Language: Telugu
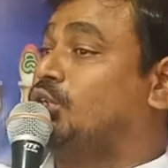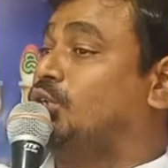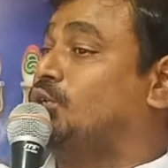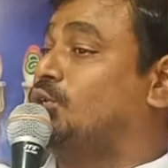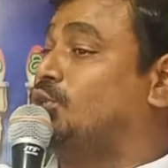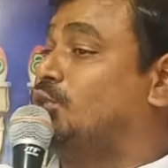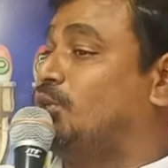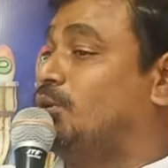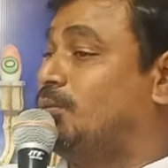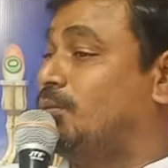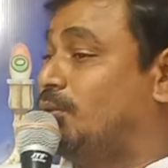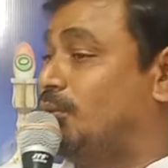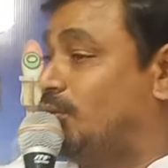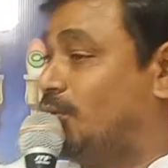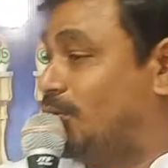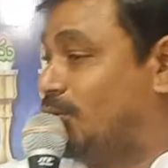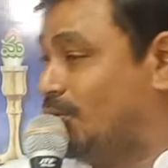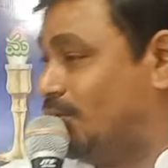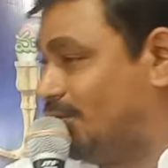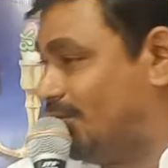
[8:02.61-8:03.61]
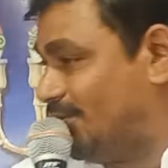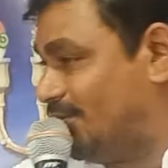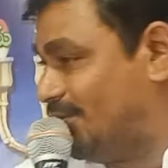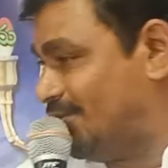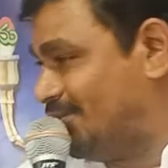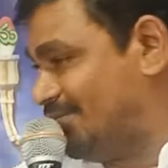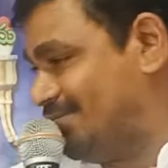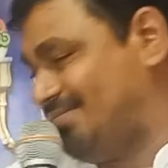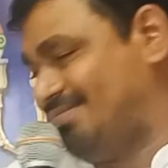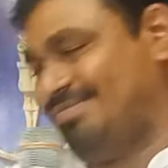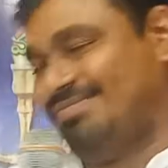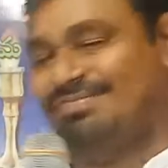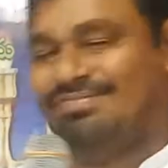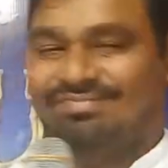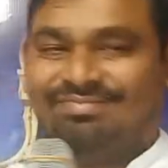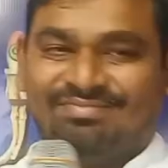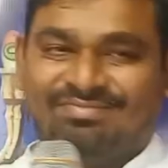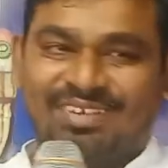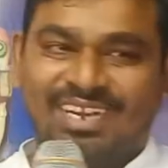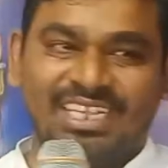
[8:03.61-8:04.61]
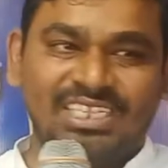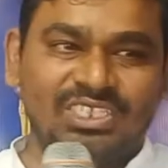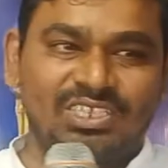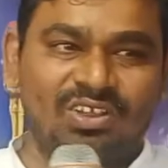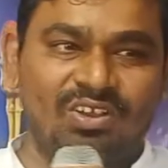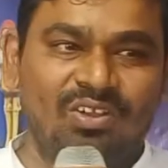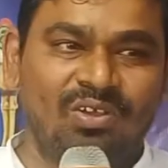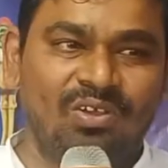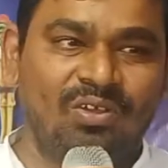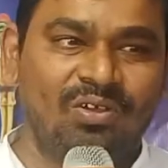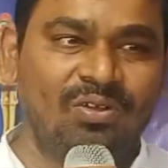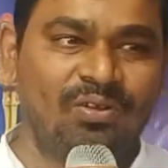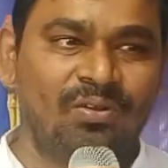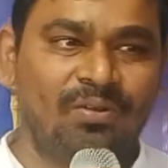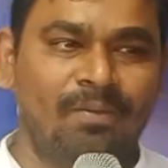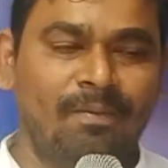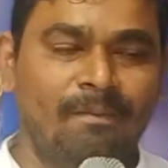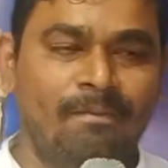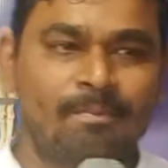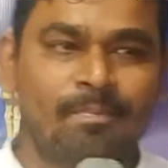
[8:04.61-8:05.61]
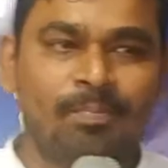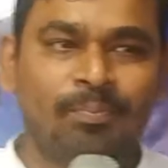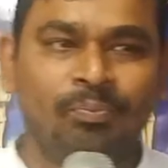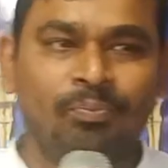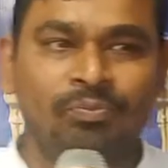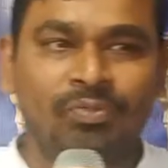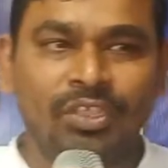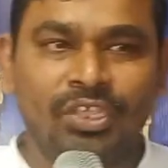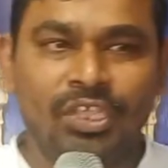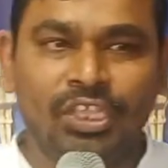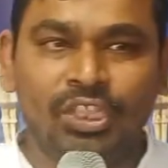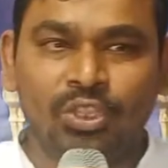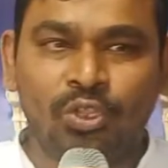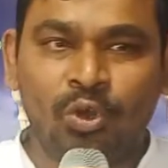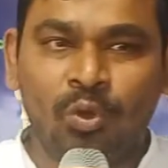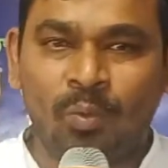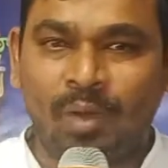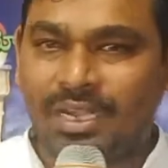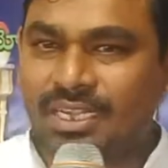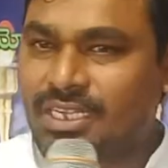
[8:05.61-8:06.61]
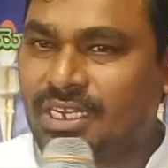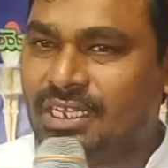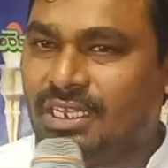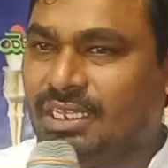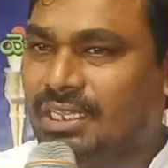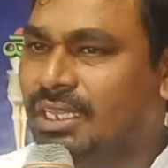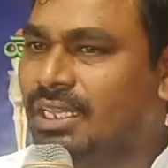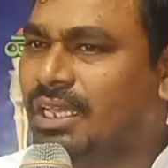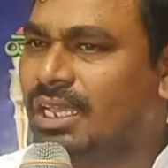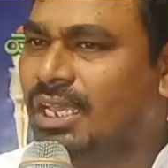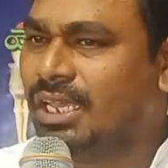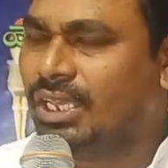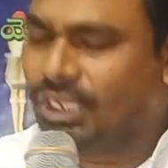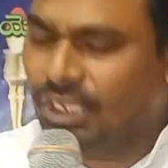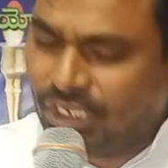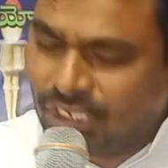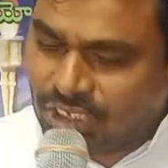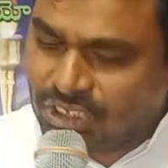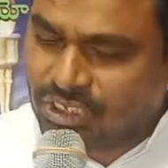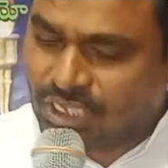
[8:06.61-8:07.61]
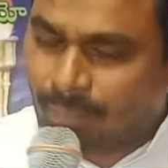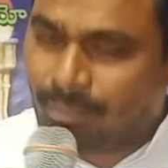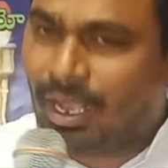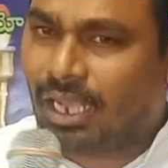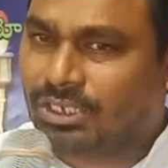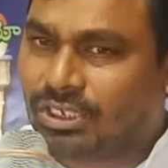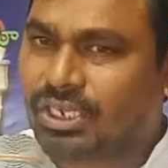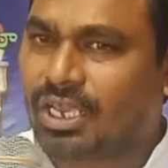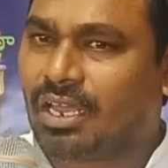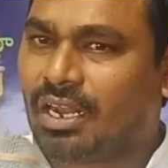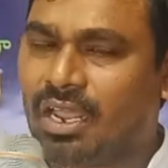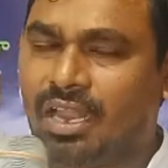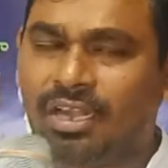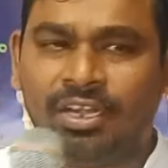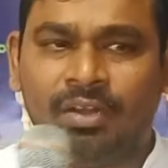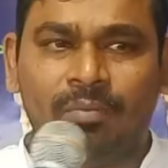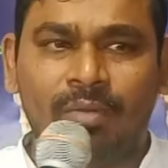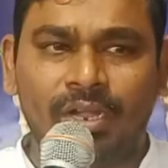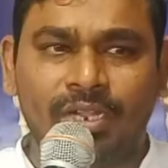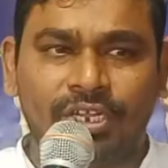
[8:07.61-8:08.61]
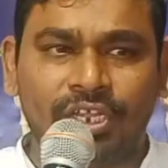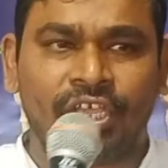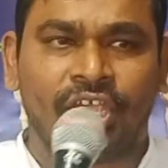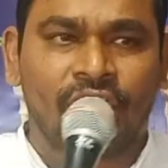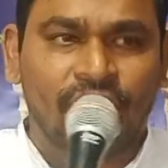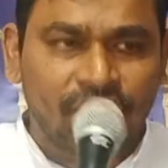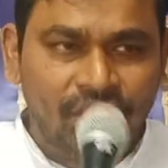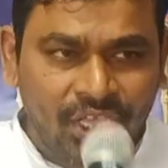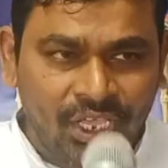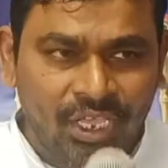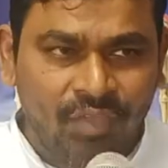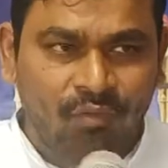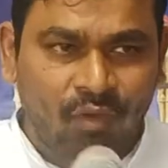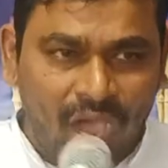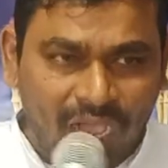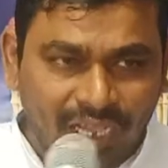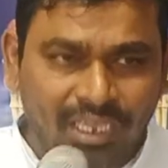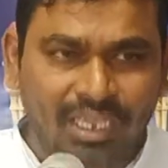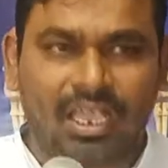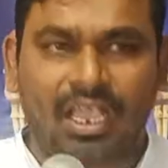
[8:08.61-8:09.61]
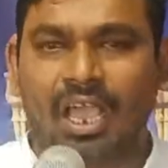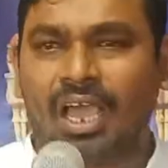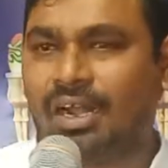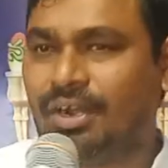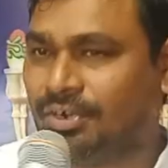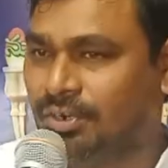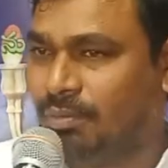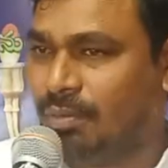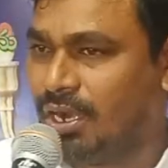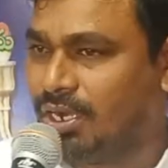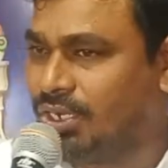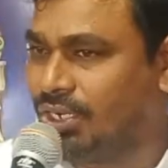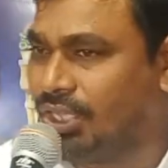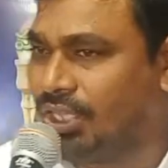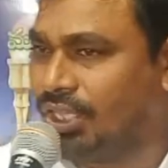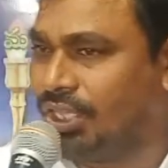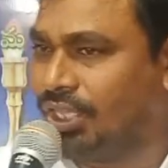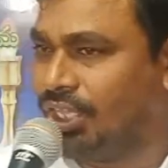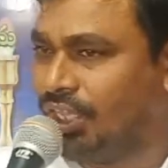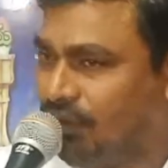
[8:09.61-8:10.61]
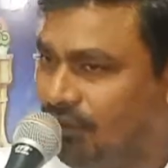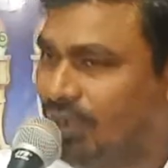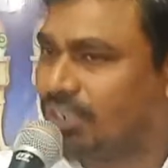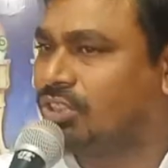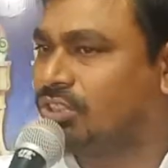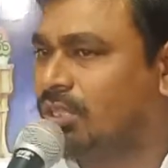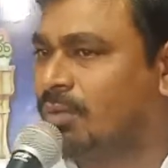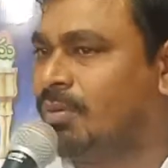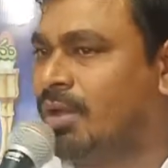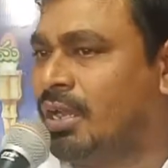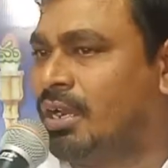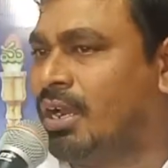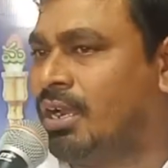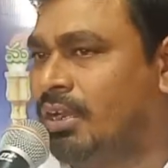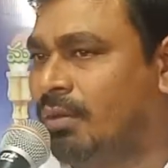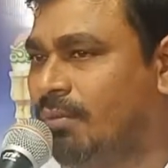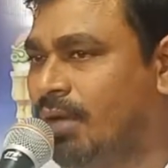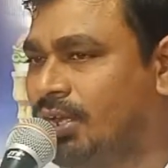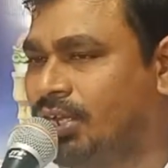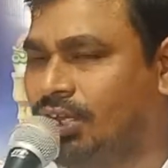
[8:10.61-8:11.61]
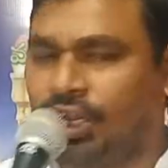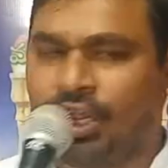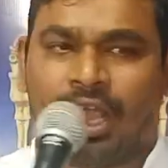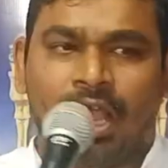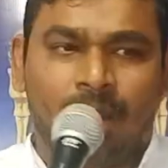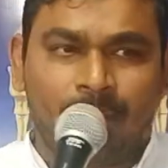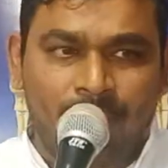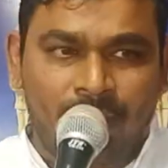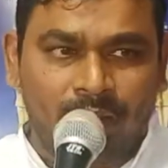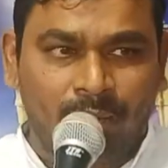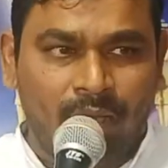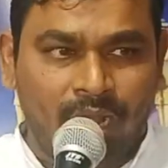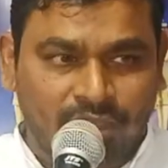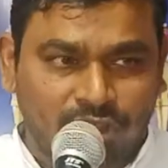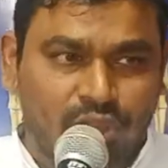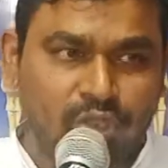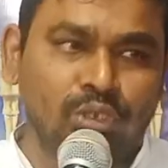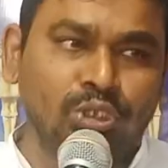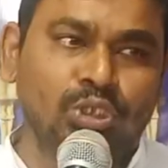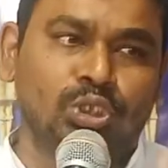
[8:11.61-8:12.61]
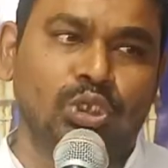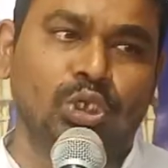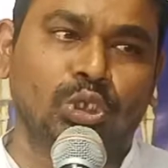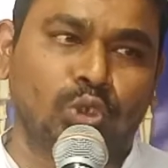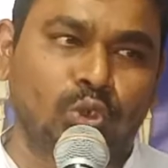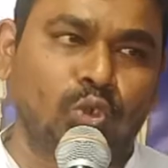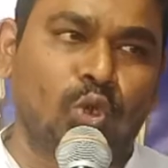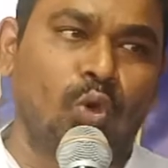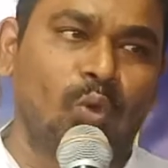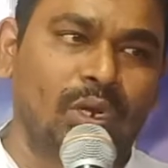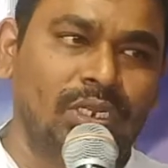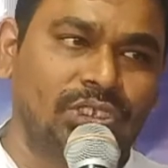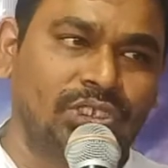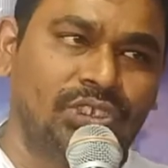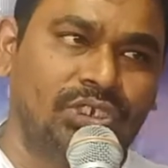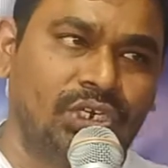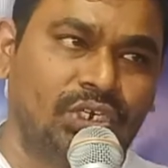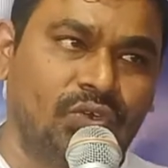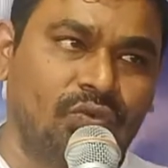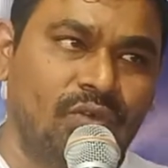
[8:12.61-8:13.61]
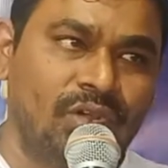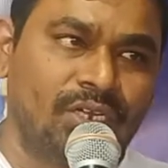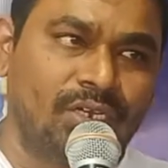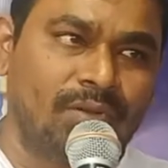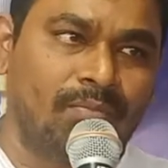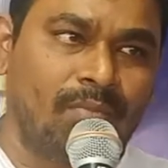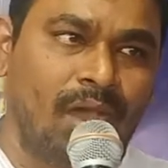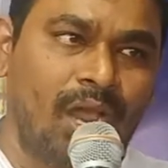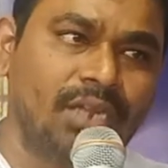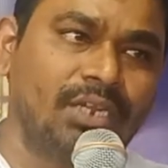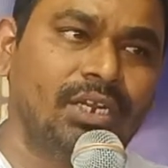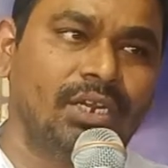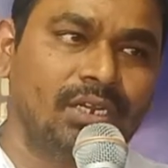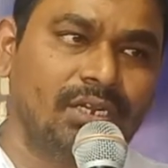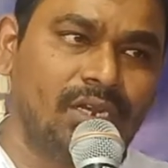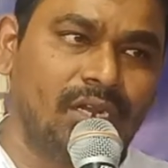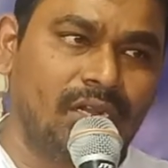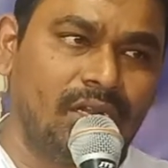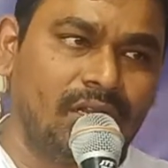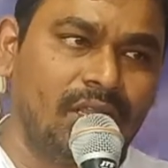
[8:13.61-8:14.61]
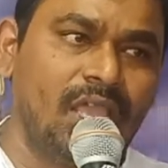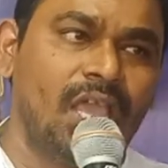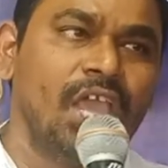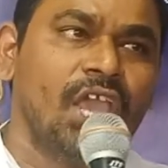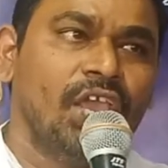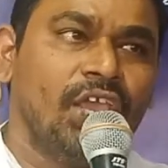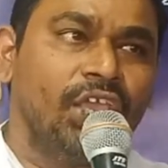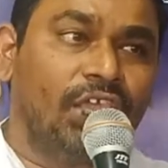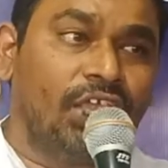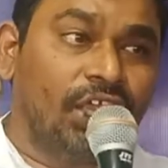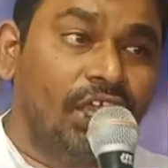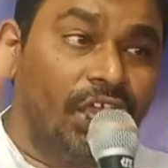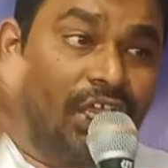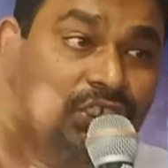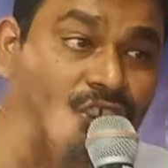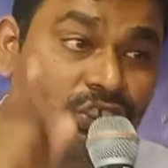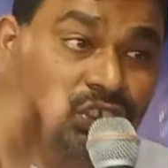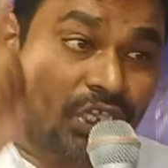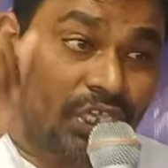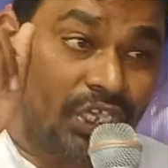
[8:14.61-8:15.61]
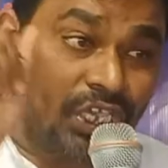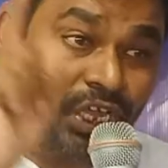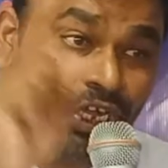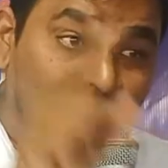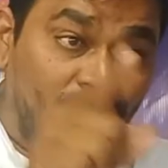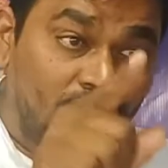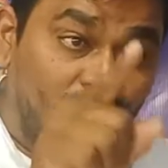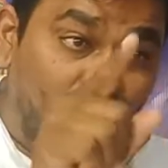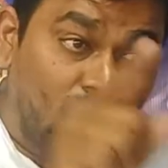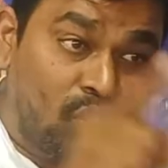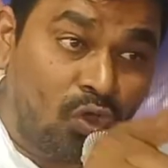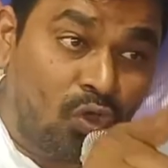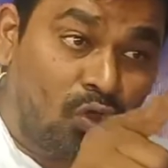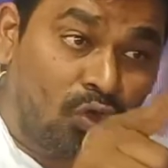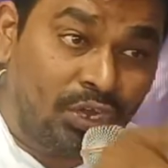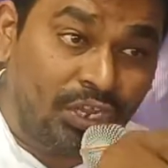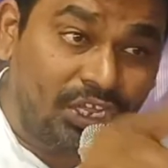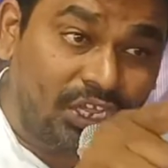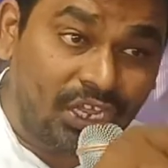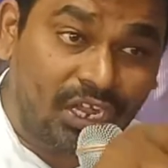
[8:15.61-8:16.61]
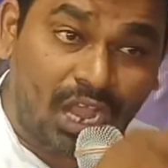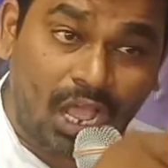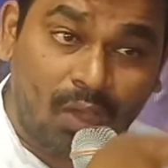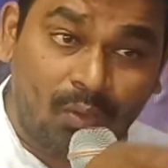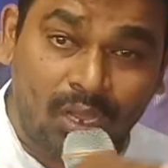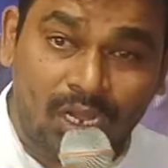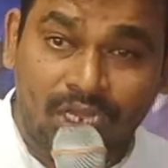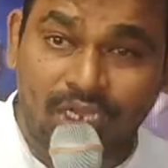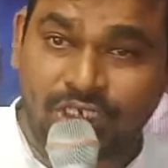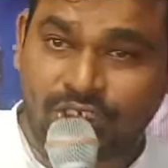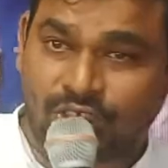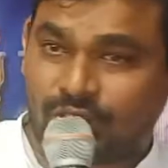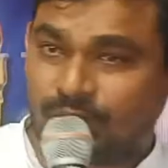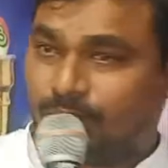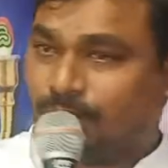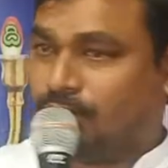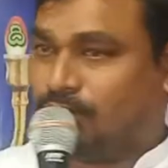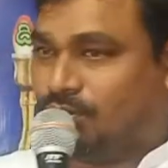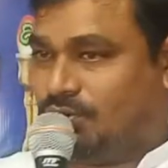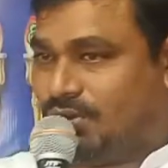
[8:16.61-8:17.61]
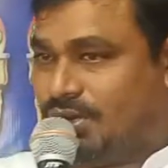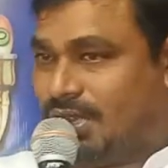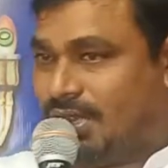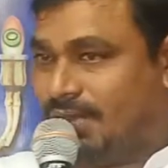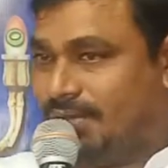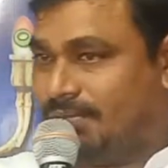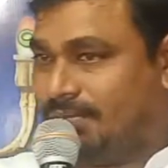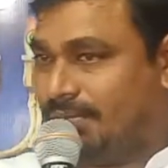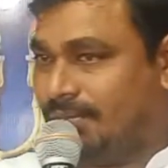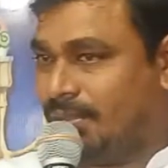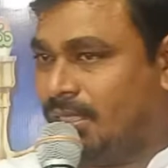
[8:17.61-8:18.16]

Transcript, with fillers: చేయుదము ప్రైజలో ఇందును బట్టి ఈ సమాచారాన్ని బట్టి ఈ వాక్యాలను బట్టి ఈ వర్తమానాన్ని బట్టి మనం అర్థం చేసుకోవలసినటువంటి మాట ఏంటంటే ఏసయ్య నీలోనికి రావాలని ఇష్టపడుతున్నాడు